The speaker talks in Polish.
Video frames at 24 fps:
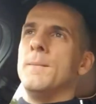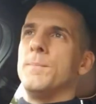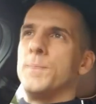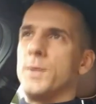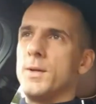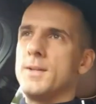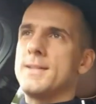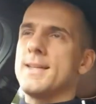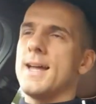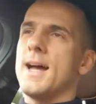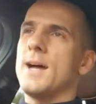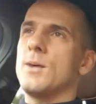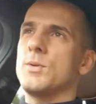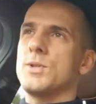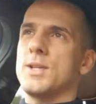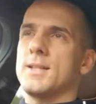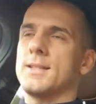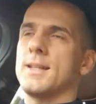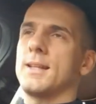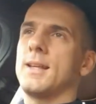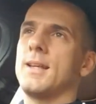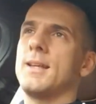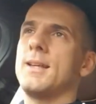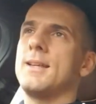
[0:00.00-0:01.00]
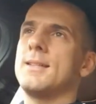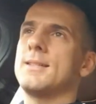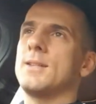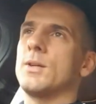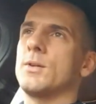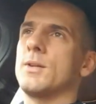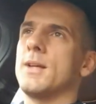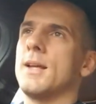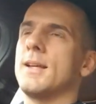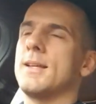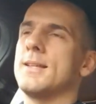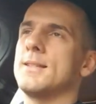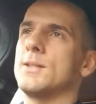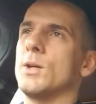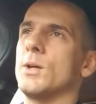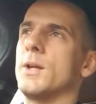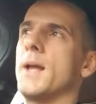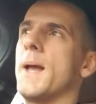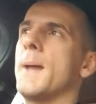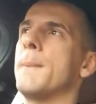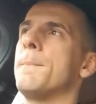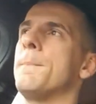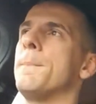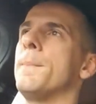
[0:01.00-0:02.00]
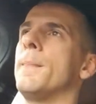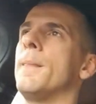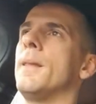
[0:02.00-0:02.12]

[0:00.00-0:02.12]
No i cały czas takie historie, historie.